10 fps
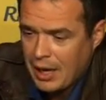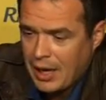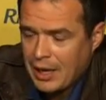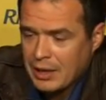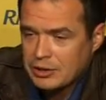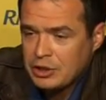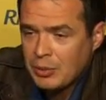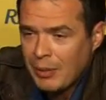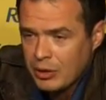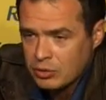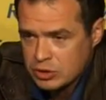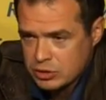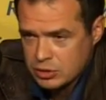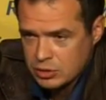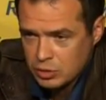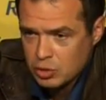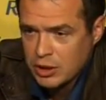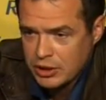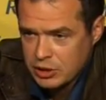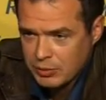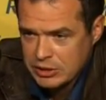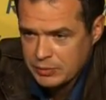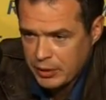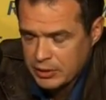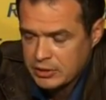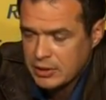a nie mając e, już legitymacji partyjnej.